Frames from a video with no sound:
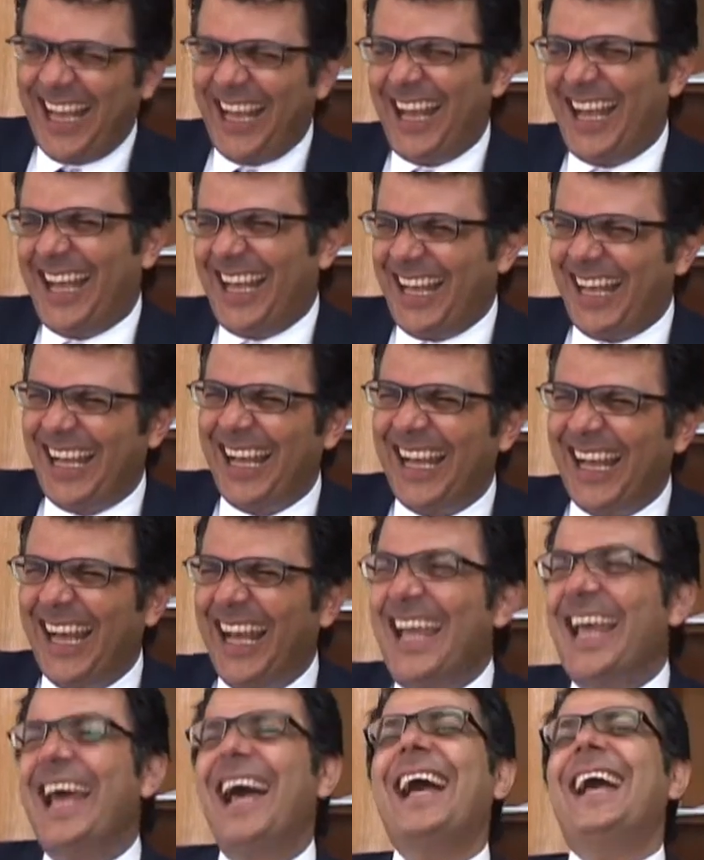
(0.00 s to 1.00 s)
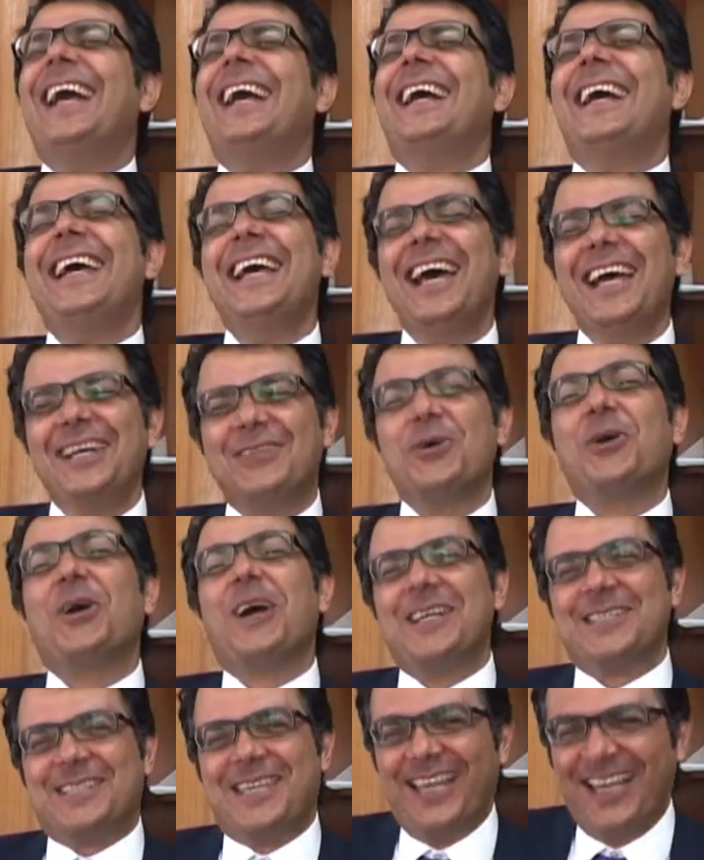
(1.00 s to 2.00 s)
Arkasında hiç beyaz yok gözümüz yok ama. Çok
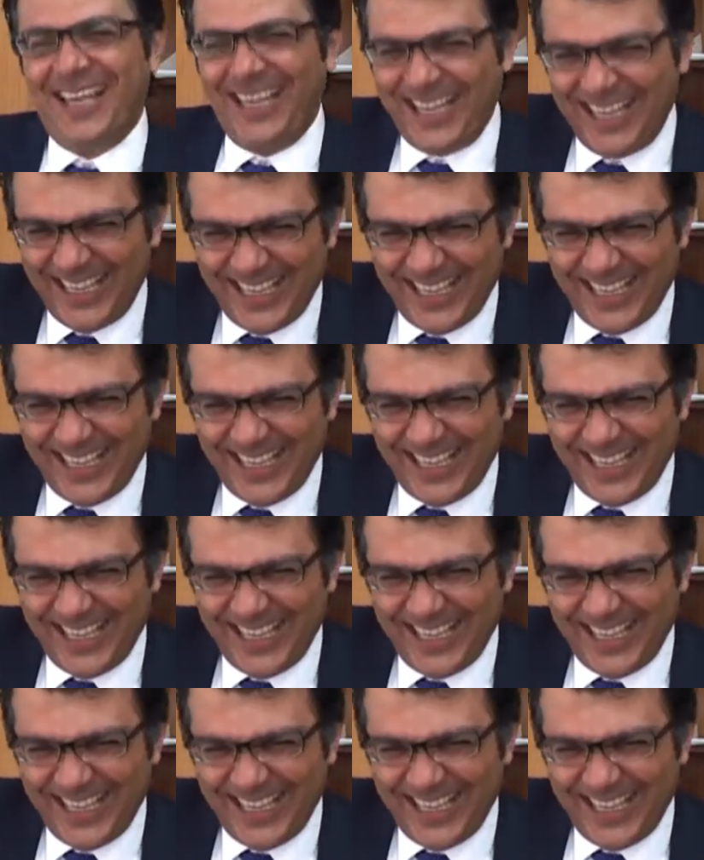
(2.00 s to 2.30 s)
az.